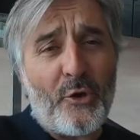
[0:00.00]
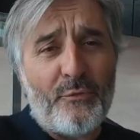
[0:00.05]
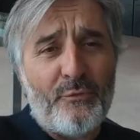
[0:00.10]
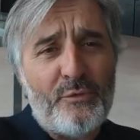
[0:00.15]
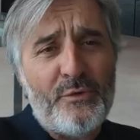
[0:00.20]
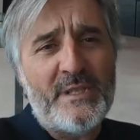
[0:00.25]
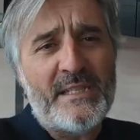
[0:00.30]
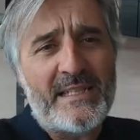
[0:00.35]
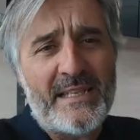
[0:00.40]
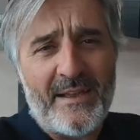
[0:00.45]

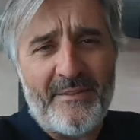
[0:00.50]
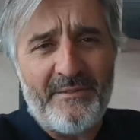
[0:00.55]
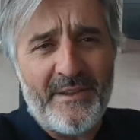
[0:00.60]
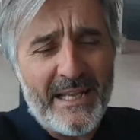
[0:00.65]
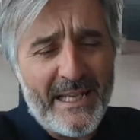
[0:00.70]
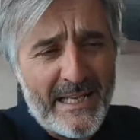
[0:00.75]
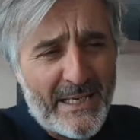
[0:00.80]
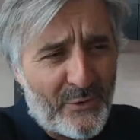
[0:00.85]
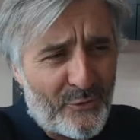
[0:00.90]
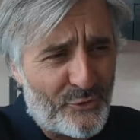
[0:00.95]
vous le
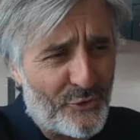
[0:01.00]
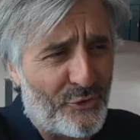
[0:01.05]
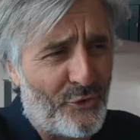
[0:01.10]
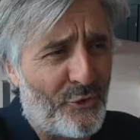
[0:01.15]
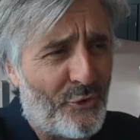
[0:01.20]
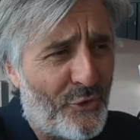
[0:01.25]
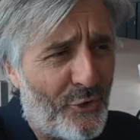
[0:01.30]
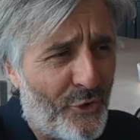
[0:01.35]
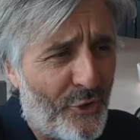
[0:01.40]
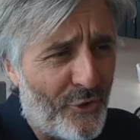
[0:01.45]
savez, les
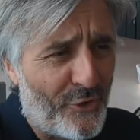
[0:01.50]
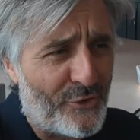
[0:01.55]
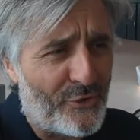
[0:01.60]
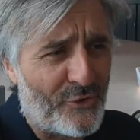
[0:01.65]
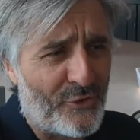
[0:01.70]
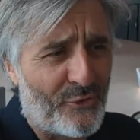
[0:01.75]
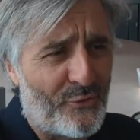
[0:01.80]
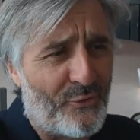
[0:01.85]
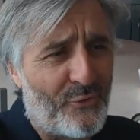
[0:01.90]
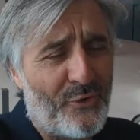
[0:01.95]
constructeurs
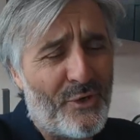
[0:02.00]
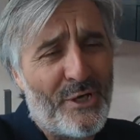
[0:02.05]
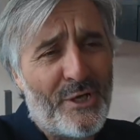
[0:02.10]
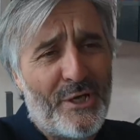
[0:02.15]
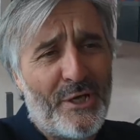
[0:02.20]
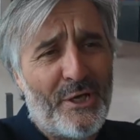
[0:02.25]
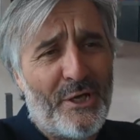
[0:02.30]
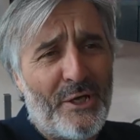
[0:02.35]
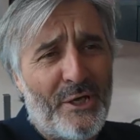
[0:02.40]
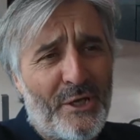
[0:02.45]
sont
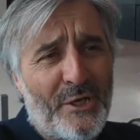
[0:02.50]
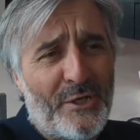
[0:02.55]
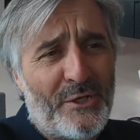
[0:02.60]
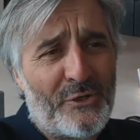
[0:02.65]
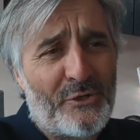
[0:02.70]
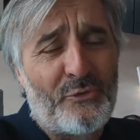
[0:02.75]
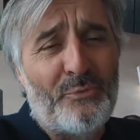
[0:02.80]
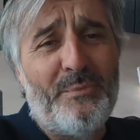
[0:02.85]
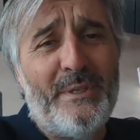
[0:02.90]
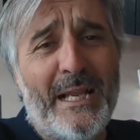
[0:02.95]

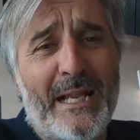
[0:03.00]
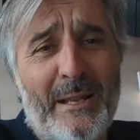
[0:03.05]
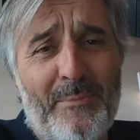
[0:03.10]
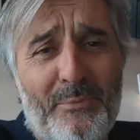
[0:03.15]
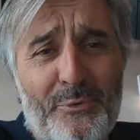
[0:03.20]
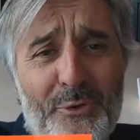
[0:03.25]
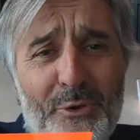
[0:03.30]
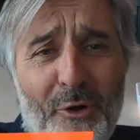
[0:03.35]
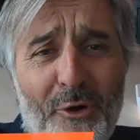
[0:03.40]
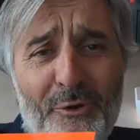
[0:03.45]
soumis à la
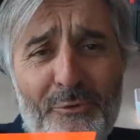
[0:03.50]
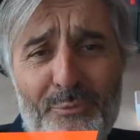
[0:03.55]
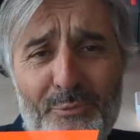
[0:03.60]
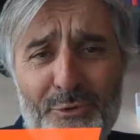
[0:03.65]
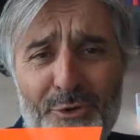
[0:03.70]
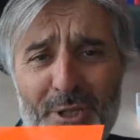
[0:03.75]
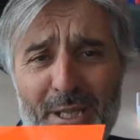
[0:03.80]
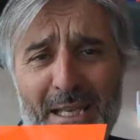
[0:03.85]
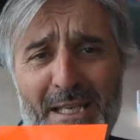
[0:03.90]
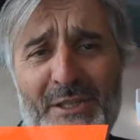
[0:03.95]
plus grande
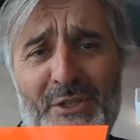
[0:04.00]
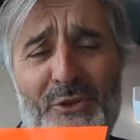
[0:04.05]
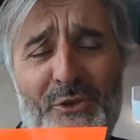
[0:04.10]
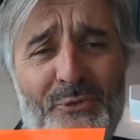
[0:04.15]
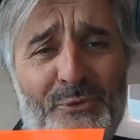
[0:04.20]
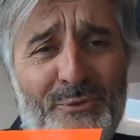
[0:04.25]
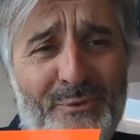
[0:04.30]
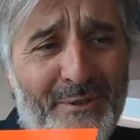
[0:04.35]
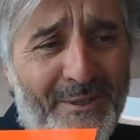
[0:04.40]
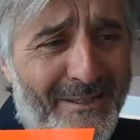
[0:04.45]

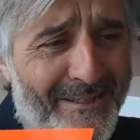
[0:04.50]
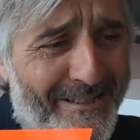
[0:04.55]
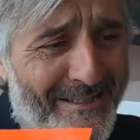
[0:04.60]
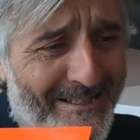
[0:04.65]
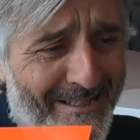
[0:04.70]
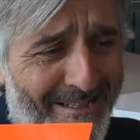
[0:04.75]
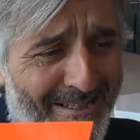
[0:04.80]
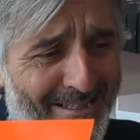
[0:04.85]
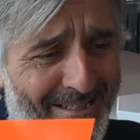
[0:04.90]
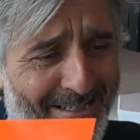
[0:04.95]
mutation
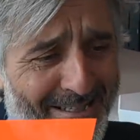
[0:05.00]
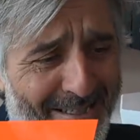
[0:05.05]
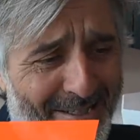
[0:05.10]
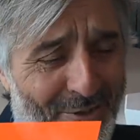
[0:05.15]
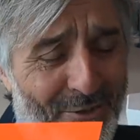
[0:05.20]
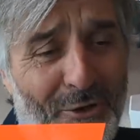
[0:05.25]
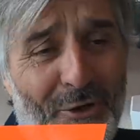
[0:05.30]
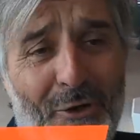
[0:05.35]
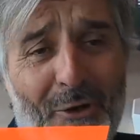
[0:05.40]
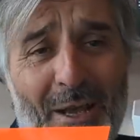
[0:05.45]

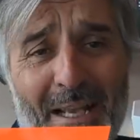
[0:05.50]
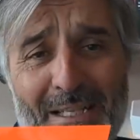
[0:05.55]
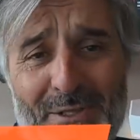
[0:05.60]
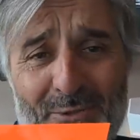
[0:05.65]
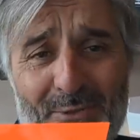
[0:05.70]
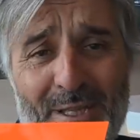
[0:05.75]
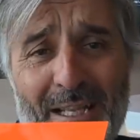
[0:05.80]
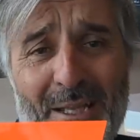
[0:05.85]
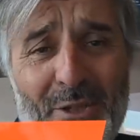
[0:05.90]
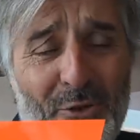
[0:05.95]
de leur
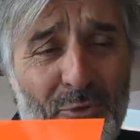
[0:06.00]
raison d'être